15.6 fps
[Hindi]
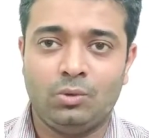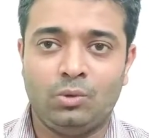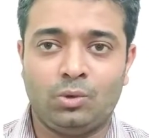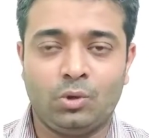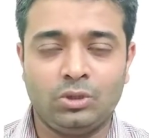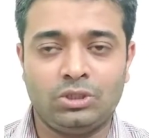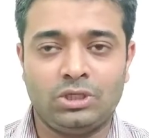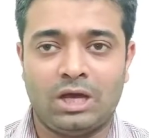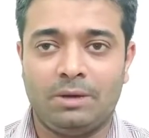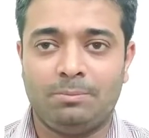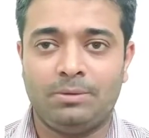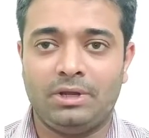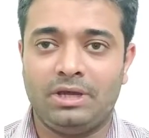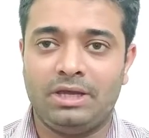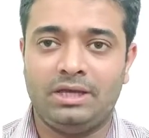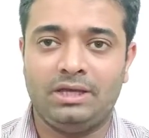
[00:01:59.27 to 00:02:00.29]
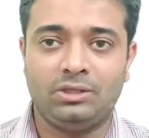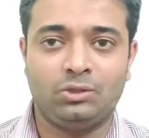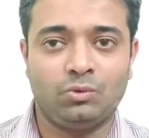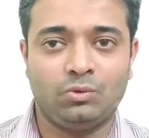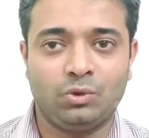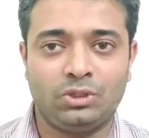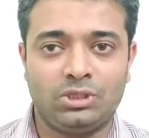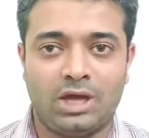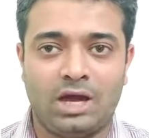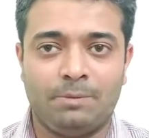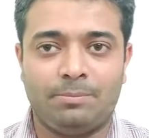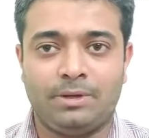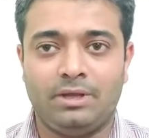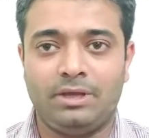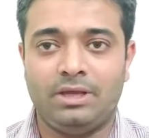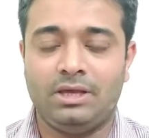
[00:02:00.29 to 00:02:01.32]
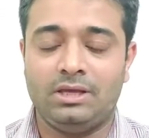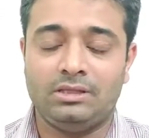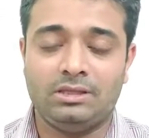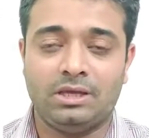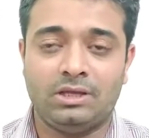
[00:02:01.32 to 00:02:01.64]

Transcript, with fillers: उनको छापना है तो वो छाप रहे हैं